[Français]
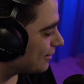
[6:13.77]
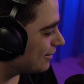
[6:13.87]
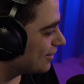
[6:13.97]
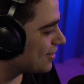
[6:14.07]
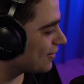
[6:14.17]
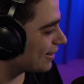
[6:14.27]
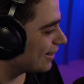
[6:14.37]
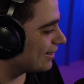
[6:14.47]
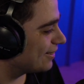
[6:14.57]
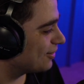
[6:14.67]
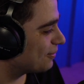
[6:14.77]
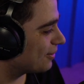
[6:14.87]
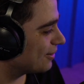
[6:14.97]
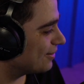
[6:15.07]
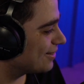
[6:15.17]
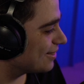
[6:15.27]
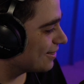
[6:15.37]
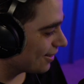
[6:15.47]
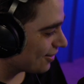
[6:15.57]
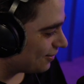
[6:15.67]
Oui, je vais regarder le nombre
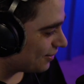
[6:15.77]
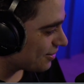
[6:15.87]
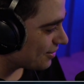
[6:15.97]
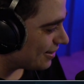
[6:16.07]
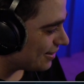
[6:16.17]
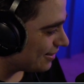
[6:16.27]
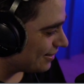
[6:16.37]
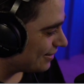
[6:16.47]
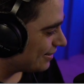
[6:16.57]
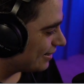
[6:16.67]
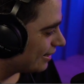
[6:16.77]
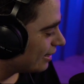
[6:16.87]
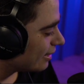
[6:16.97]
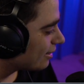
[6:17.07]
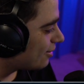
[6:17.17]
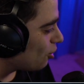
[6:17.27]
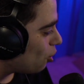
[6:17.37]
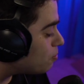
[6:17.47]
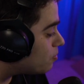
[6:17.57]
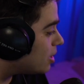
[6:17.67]
d'utilisateurs mensuels.
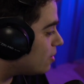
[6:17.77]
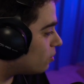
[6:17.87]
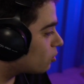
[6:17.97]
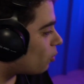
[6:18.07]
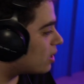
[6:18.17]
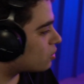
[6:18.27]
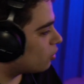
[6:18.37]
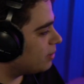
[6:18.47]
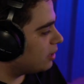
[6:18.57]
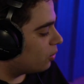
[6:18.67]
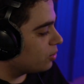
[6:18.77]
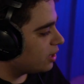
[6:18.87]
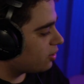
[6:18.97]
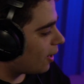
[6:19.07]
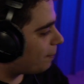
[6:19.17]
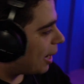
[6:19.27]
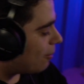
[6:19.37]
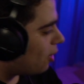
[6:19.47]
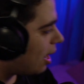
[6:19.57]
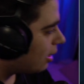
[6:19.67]
2 300 000 auditeurs par
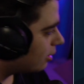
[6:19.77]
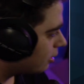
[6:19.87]
mois